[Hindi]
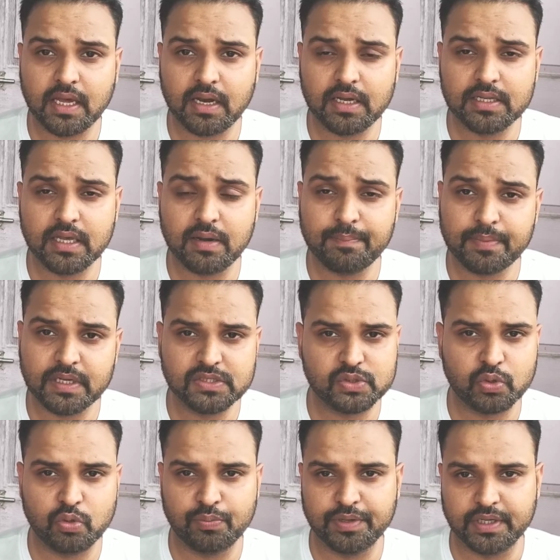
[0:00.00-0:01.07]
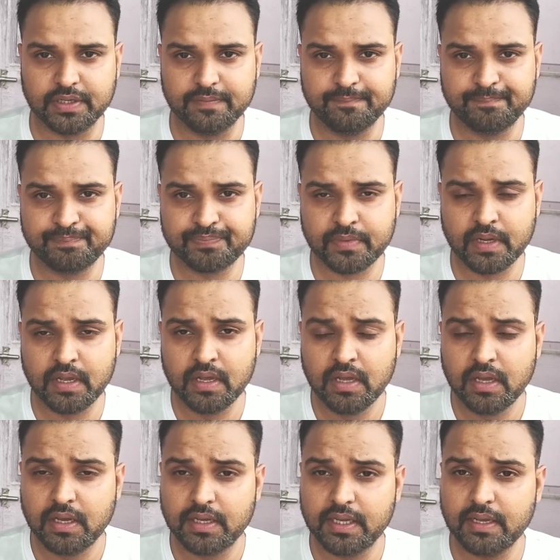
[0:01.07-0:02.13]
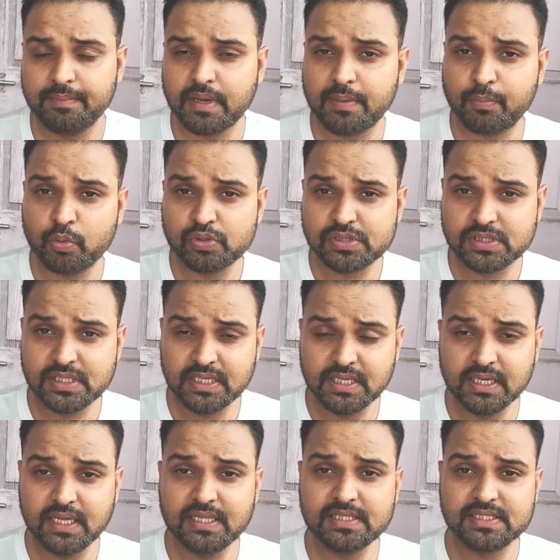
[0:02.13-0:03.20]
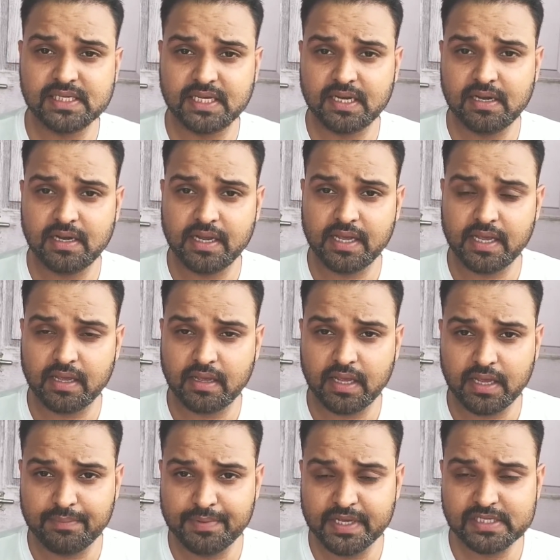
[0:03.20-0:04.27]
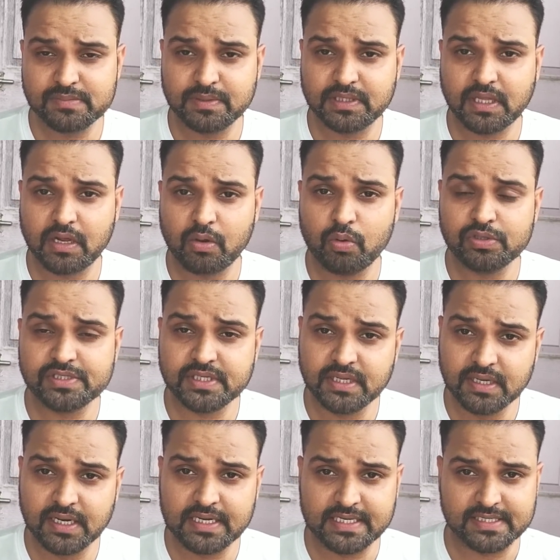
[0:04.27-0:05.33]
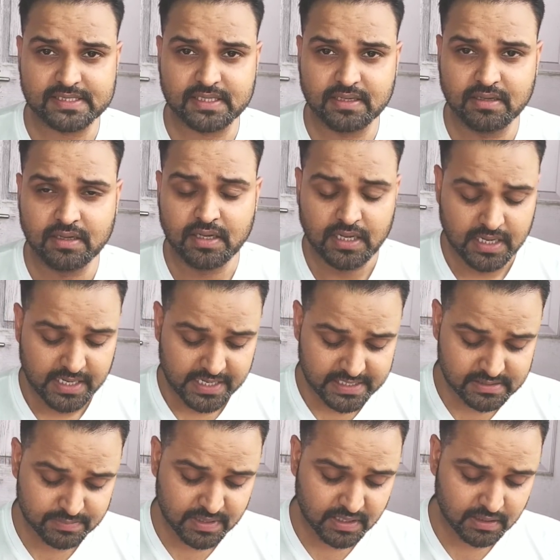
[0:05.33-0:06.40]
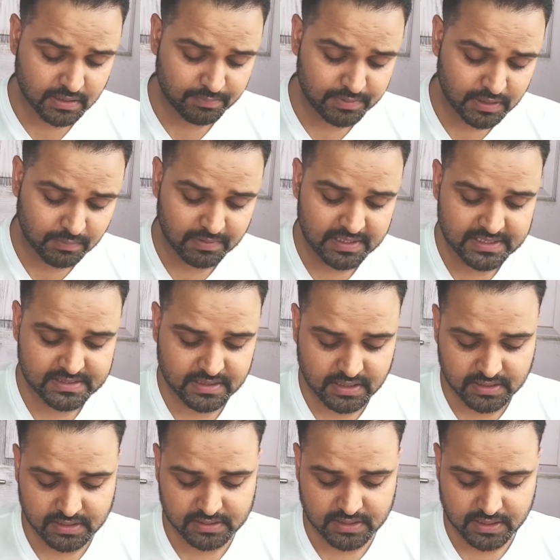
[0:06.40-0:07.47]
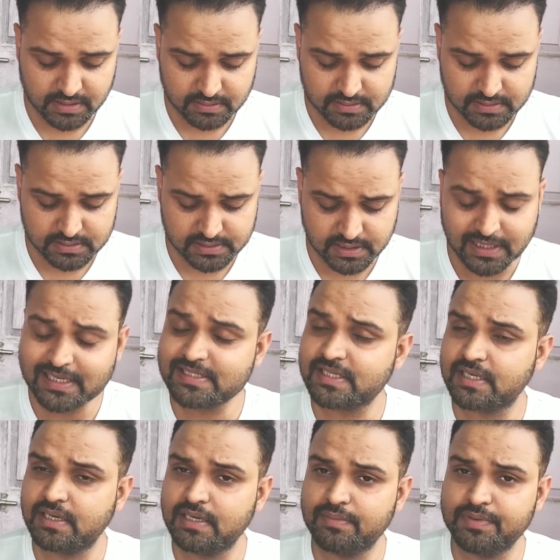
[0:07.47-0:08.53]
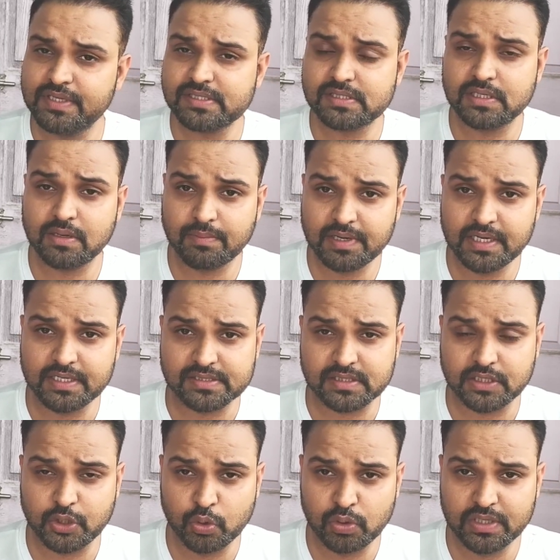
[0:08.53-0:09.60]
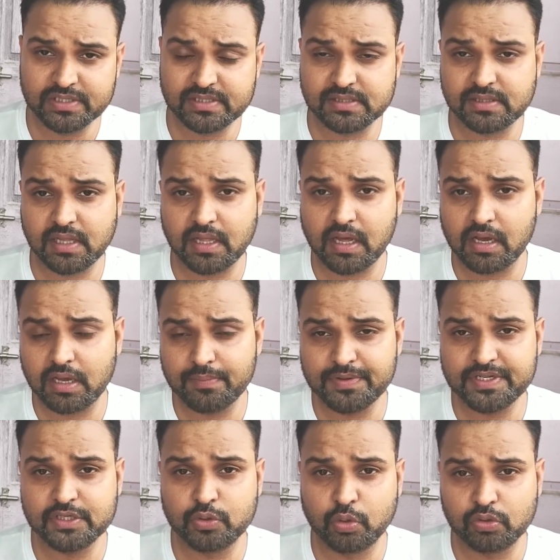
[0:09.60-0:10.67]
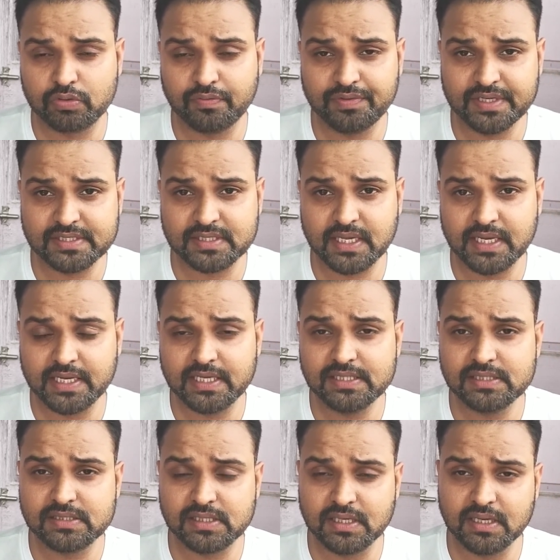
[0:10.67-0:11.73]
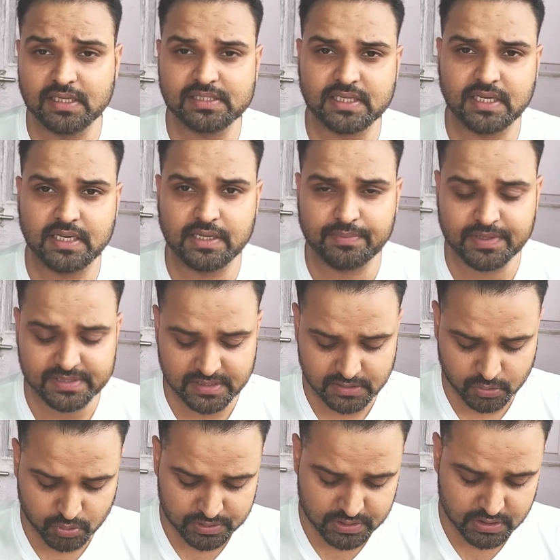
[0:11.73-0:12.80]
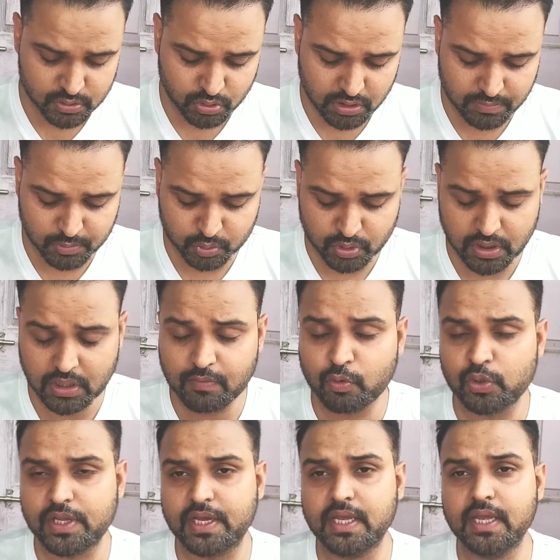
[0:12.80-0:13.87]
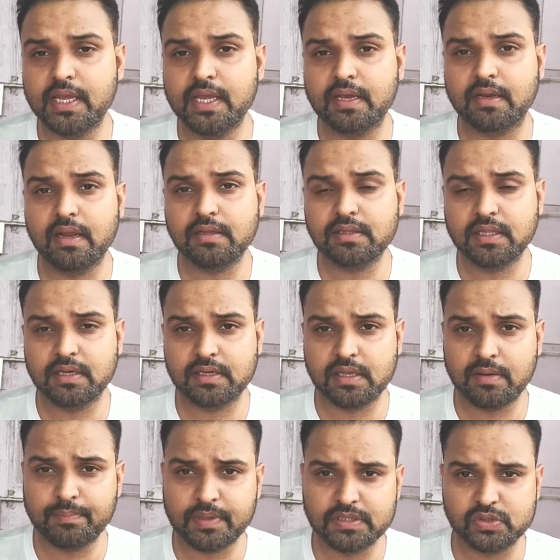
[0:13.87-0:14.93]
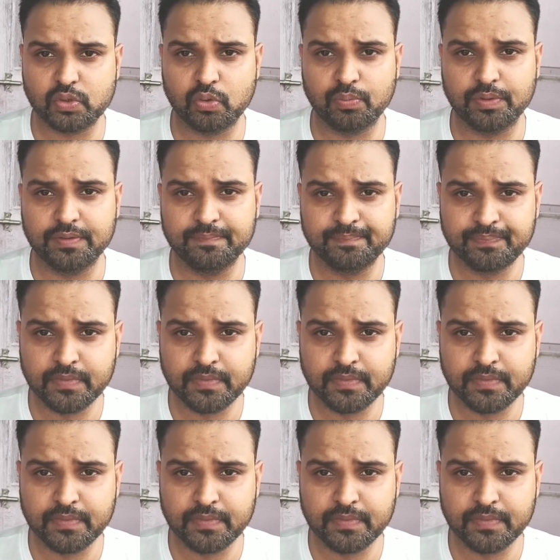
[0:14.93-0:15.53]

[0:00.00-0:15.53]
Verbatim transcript: ग्यारह हज़ार पाँच सौ रुपये की ये मैं आपको सिंगल चैनल ए बता रहा हूँ और सिंगल डिस्क इसमें अगर हम डबल डिस्क कर देते हैं सिंगल चैनल ए डबल डिस्क ड्यूल डिस्क था आगे पीछे दोनों तरफ डिस्क है लेकिन सिंगल चैनल ए है तो इसकी जो कीमत हो जाएगी वो हो जाएगी एक लाख तेरह हज़ार पाँच सौ रुपये